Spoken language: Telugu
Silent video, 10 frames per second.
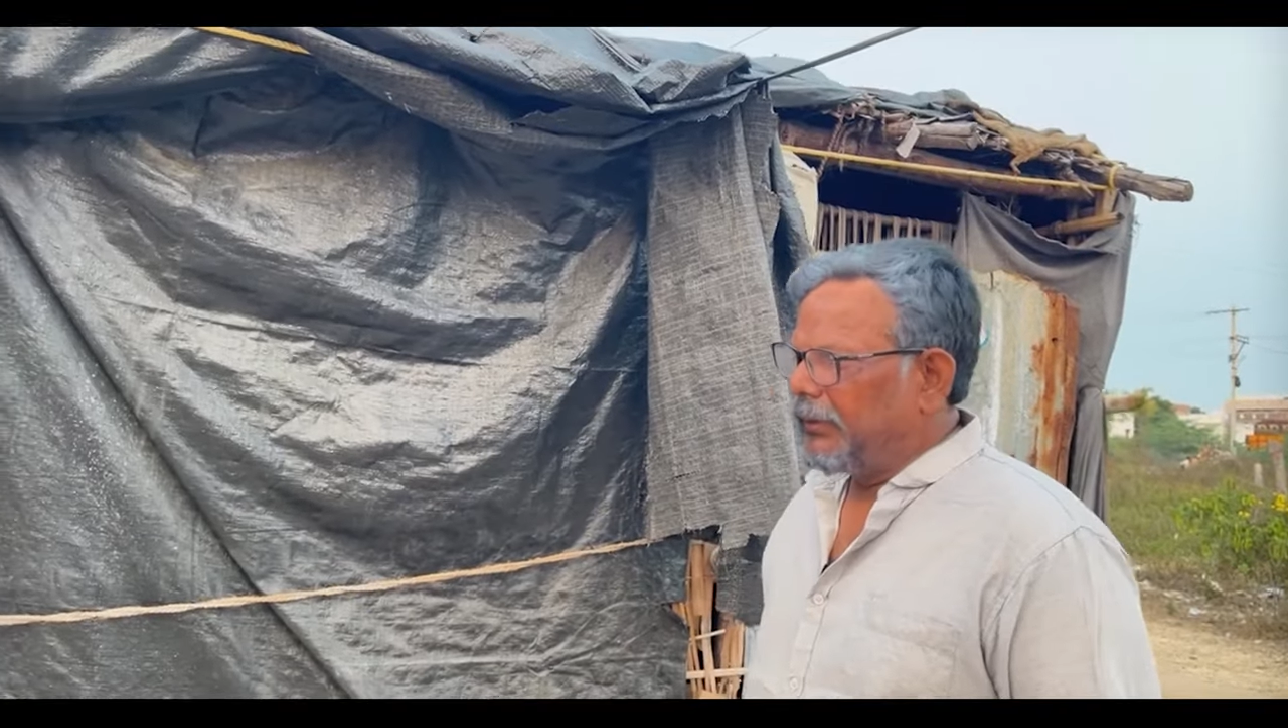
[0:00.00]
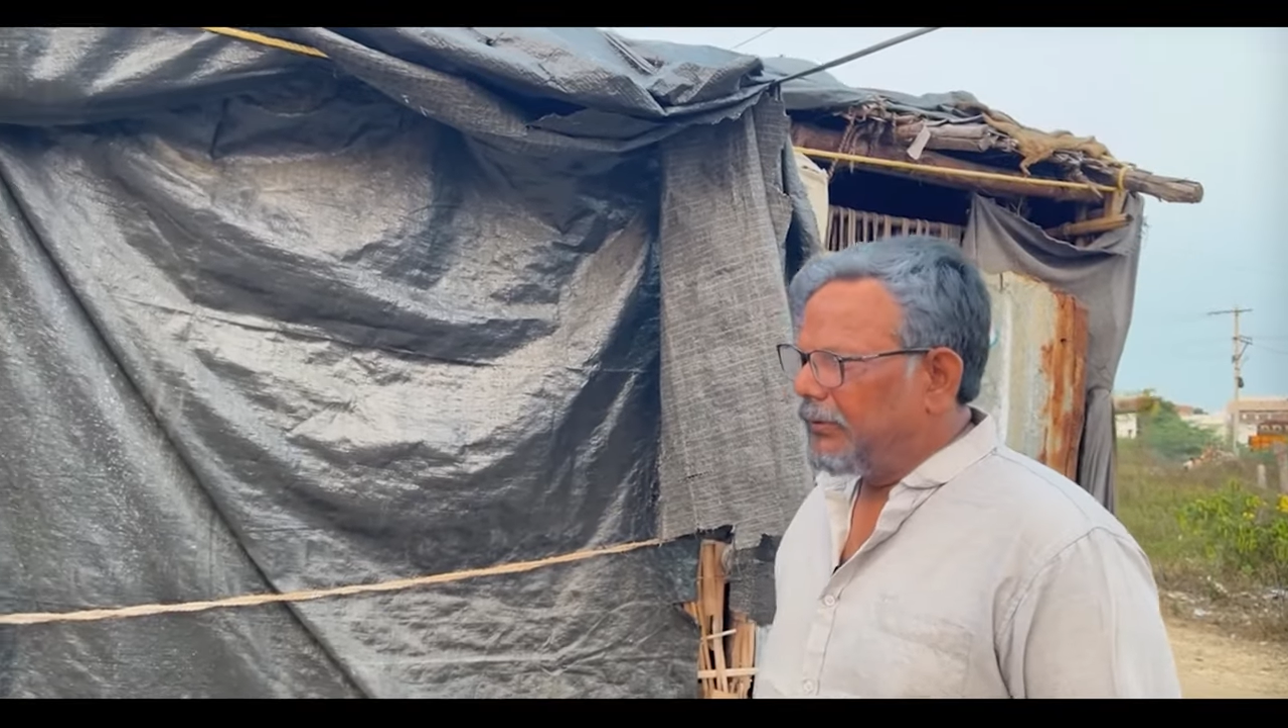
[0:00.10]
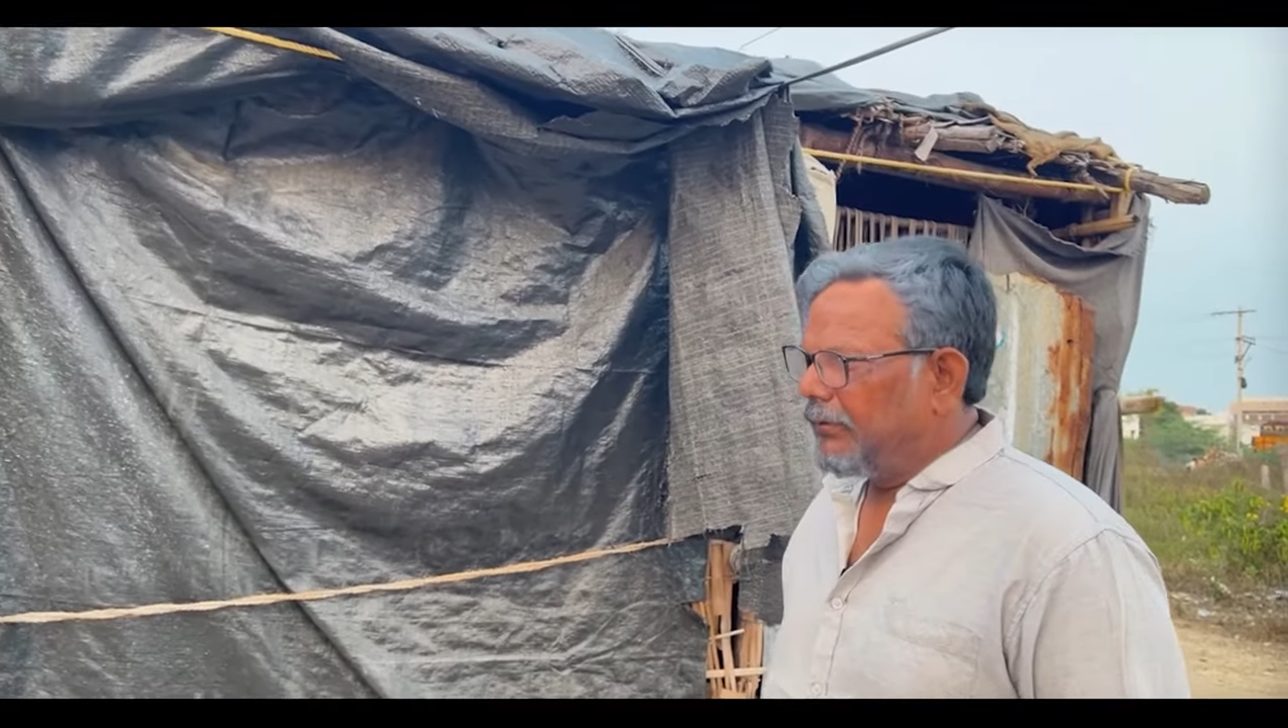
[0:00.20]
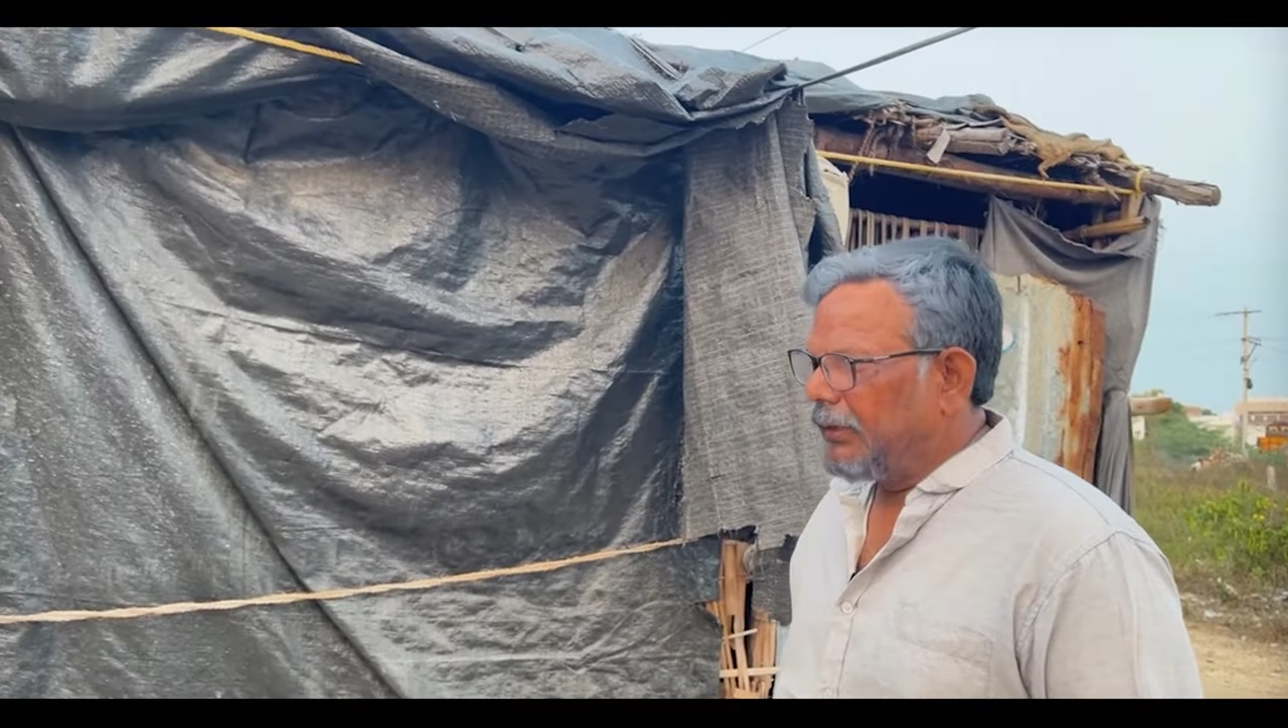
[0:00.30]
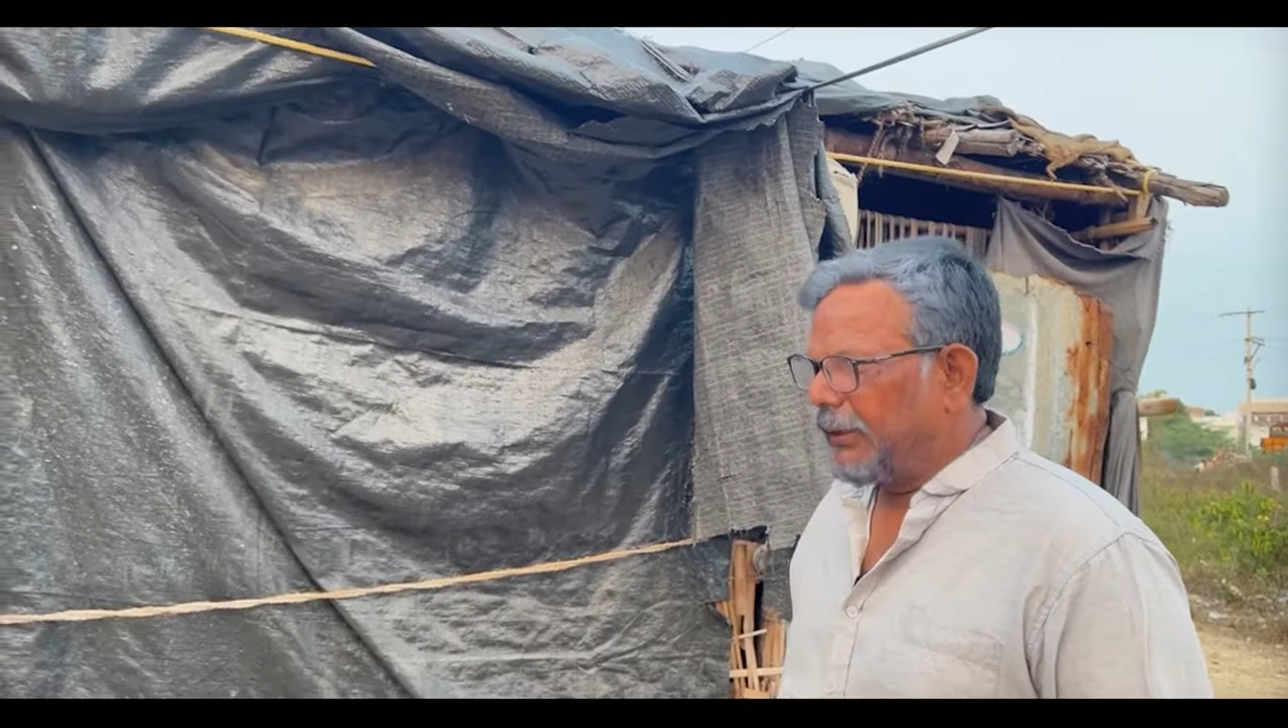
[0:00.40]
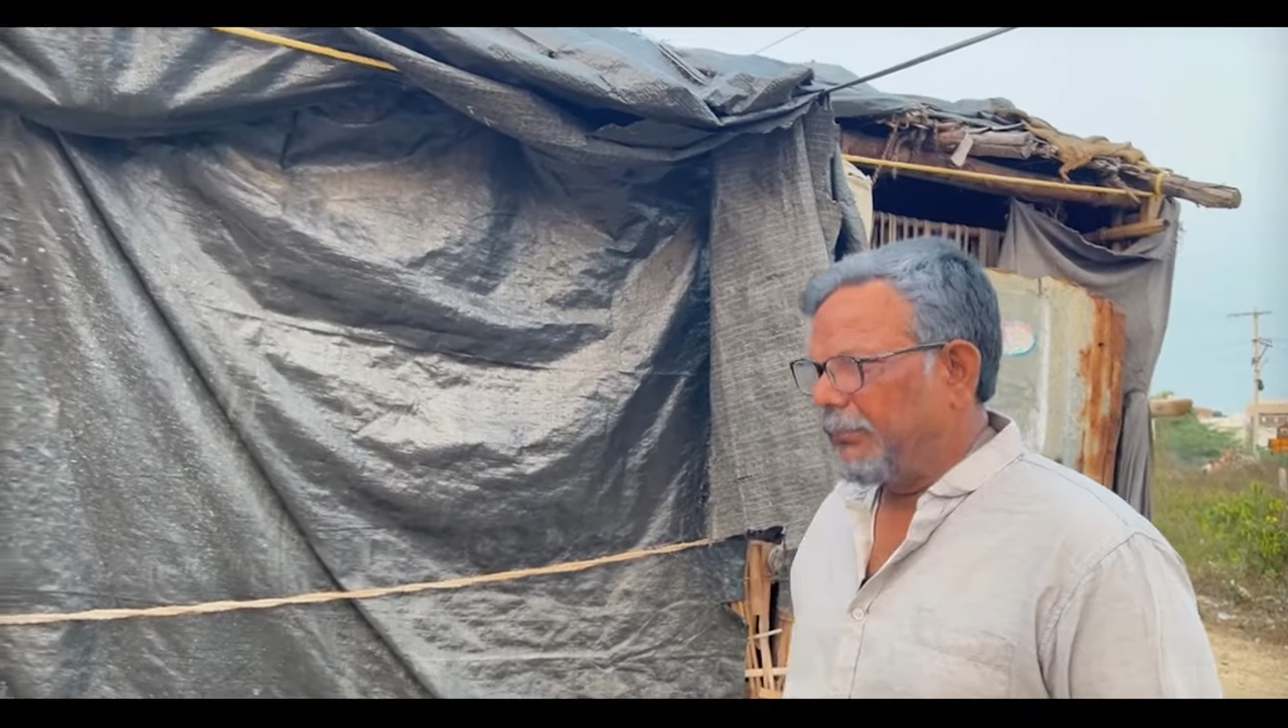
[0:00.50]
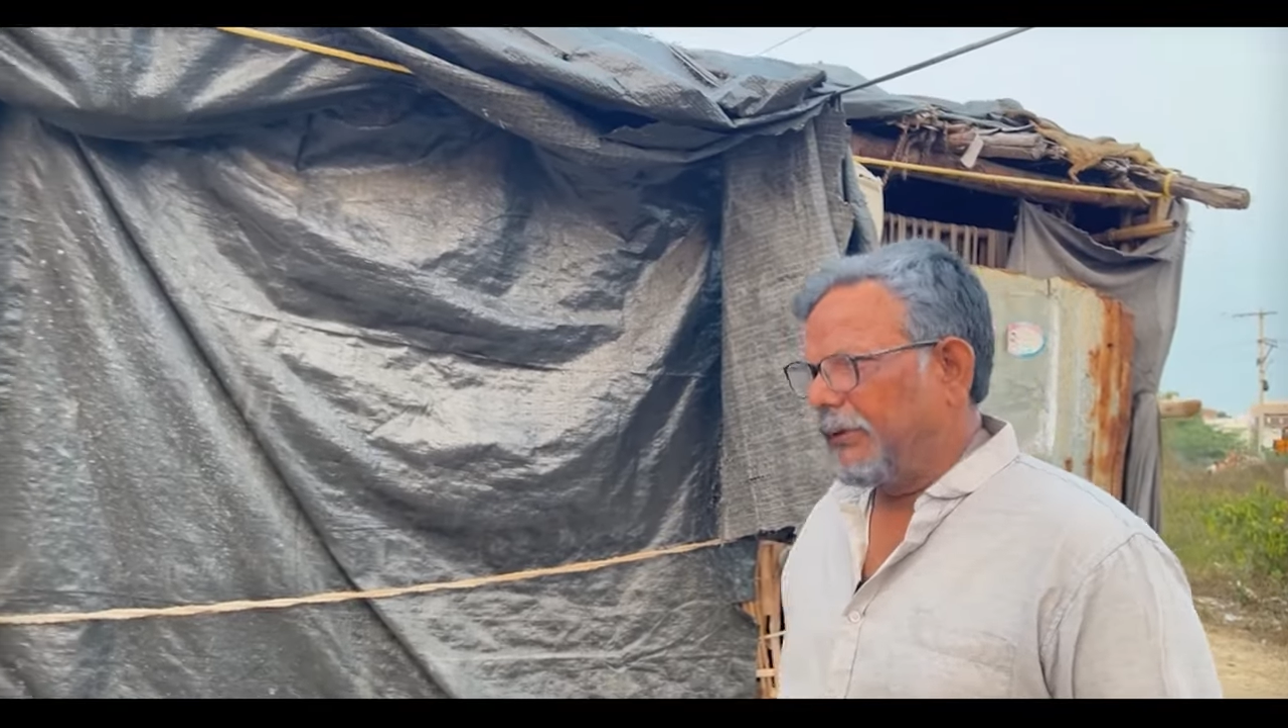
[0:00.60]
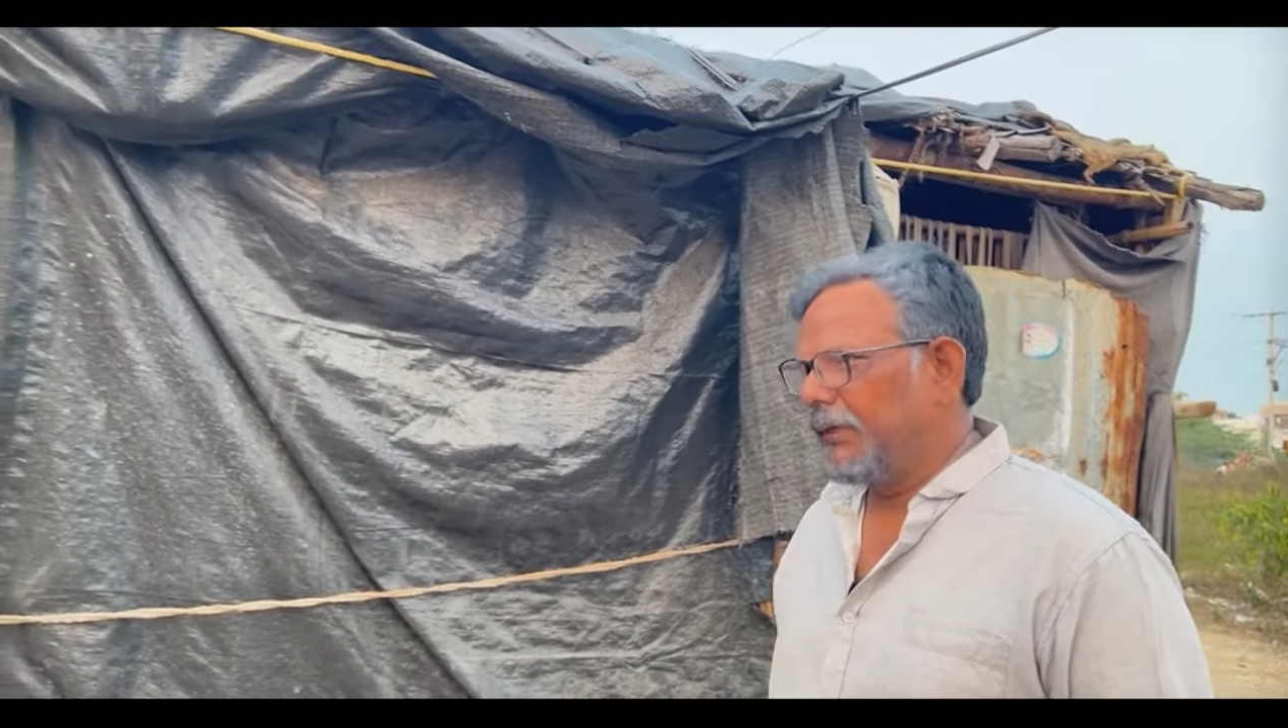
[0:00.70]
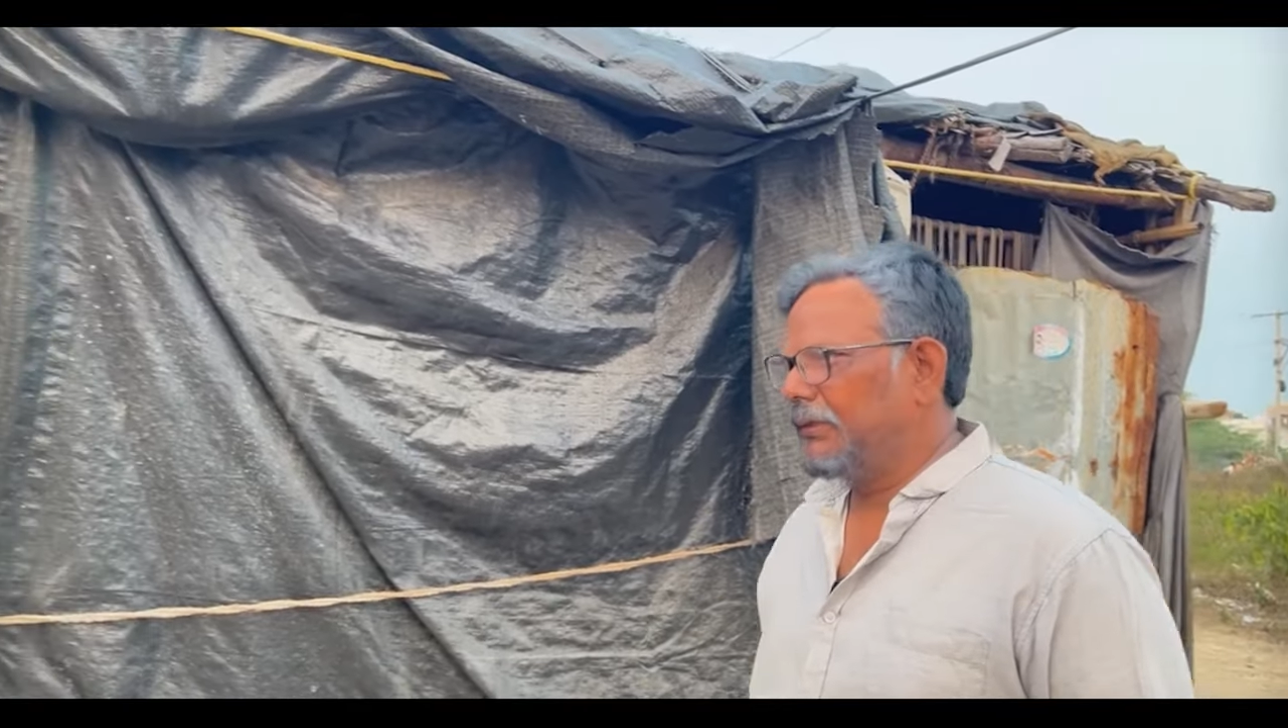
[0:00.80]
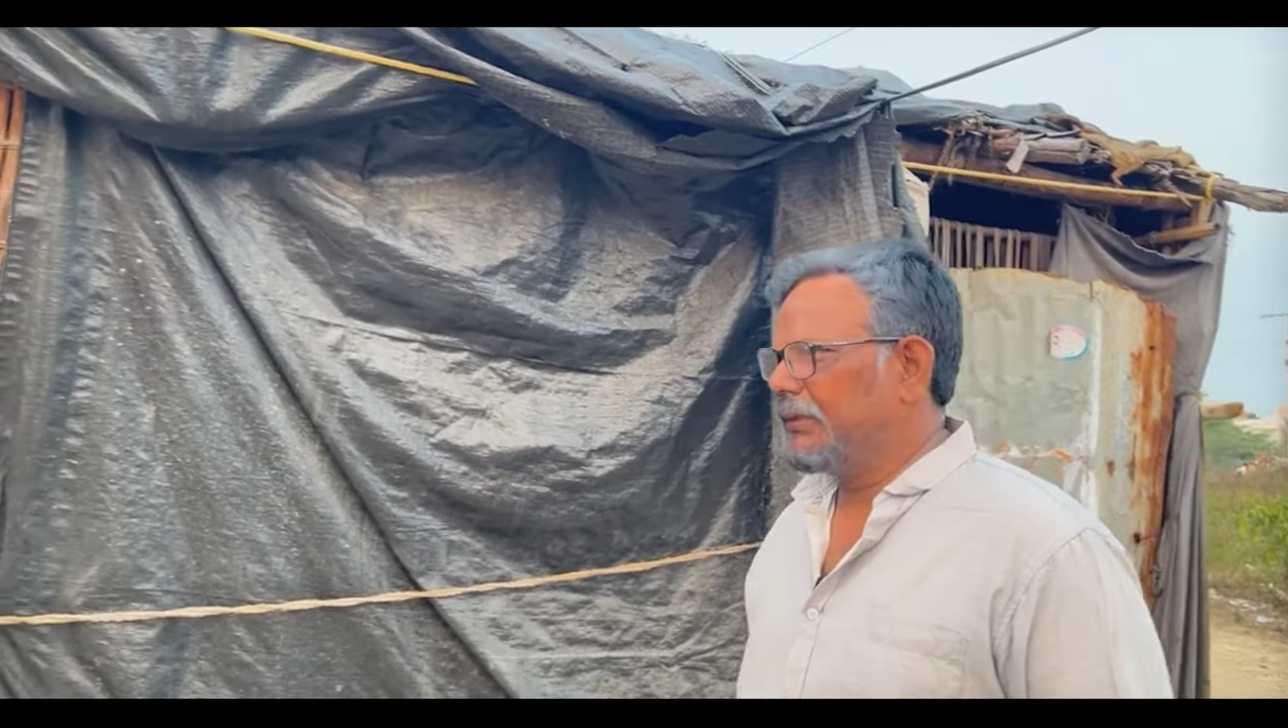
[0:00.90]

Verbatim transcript: మందులు అయిపోయాయని